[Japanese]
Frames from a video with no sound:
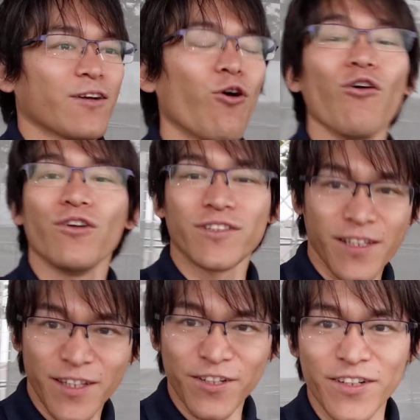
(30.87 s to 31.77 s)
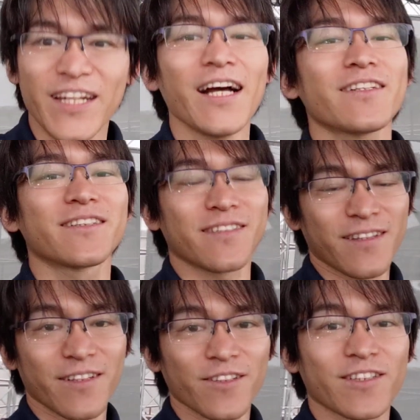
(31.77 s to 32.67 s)
興奮させるリラックス
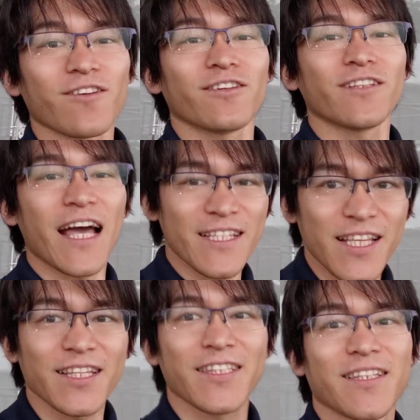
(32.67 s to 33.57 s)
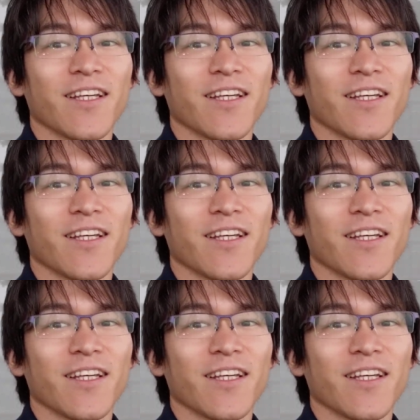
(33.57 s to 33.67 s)
させるすごく大事です